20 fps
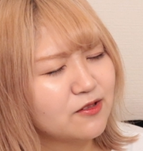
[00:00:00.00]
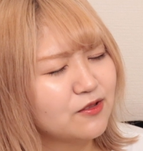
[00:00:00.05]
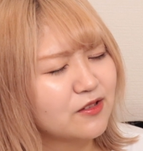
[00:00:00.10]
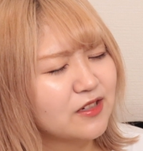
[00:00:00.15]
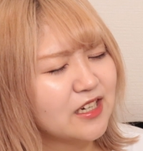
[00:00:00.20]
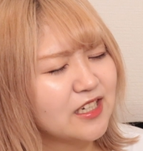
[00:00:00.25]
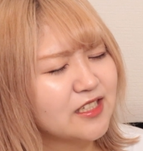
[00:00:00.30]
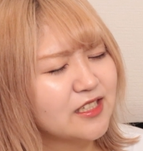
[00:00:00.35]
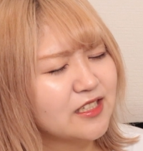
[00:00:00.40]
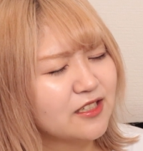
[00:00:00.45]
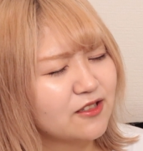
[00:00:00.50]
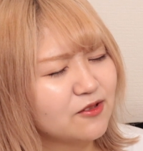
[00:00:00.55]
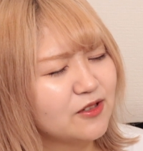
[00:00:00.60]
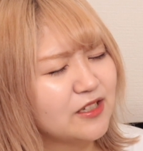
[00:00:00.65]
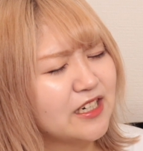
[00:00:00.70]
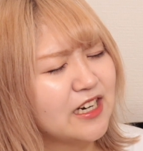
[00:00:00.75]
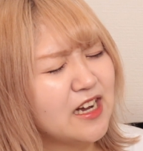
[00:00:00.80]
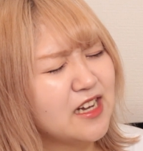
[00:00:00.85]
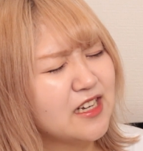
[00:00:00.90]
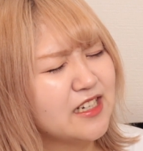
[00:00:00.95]
の感じの
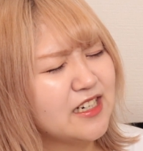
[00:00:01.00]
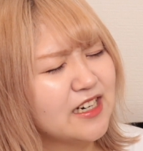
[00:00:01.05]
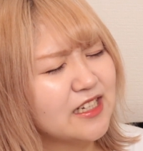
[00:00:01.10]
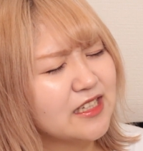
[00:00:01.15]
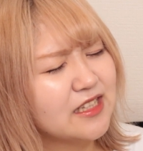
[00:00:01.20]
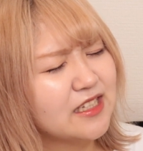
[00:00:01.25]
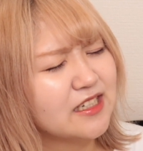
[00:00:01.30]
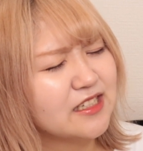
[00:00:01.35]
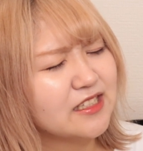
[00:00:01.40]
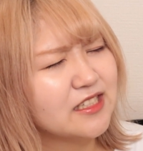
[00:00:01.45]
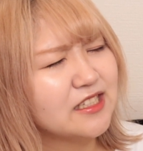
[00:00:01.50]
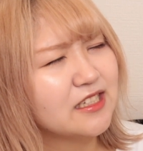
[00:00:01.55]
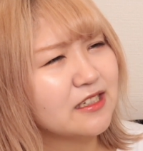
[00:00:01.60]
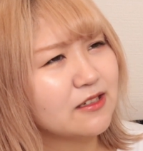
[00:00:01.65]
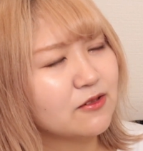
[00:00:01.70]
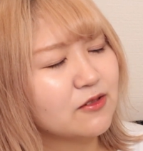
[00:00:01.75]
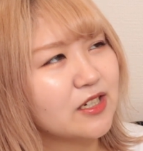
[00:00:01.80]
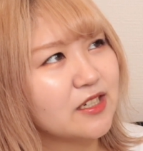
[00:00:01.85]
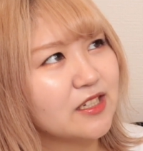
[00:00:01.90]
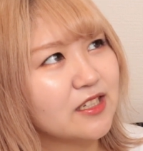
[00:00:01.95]
イランイランって感じ
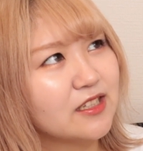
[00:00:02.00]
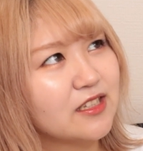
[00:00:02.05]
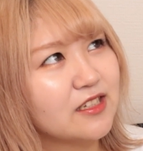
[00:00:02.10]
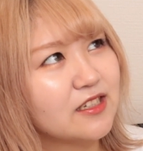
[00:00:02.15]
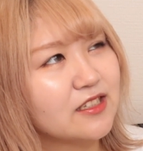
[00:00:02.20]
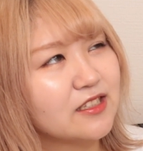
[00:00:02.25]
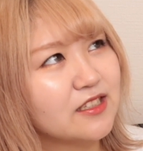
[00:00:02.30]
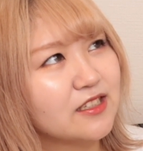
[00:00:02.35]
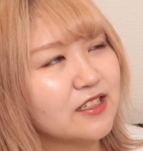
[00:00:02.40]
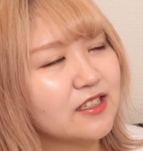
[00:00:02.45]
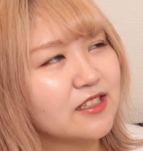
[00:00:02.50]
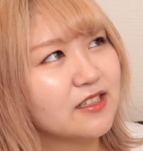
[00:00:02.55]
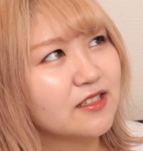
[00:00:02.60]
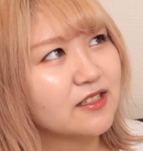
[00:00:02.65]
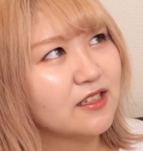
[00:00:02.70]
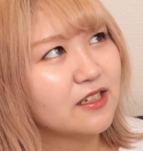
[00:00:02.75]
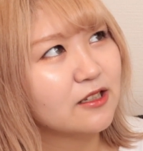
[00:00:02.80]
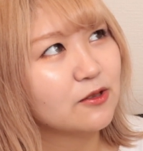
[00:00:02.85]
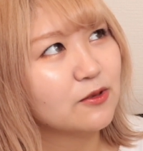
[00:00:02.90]
なのかなって感じなんですけ